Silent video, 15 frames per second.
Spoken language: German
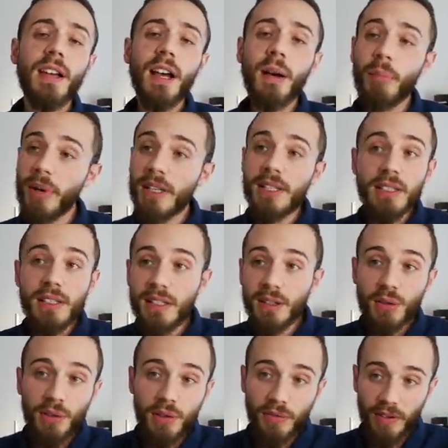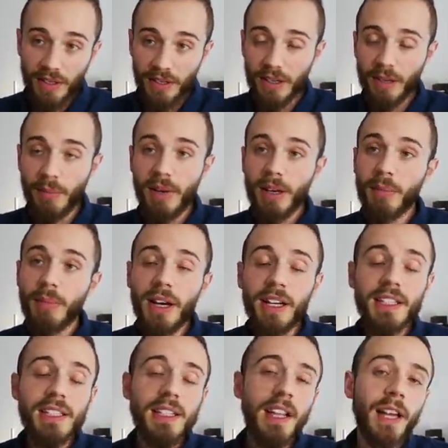Am besten ist natürlich, wenn der Mann
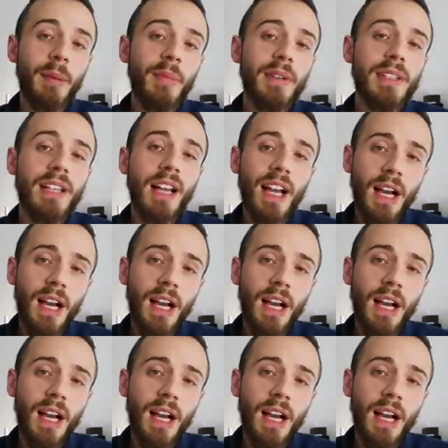beides in einem ist,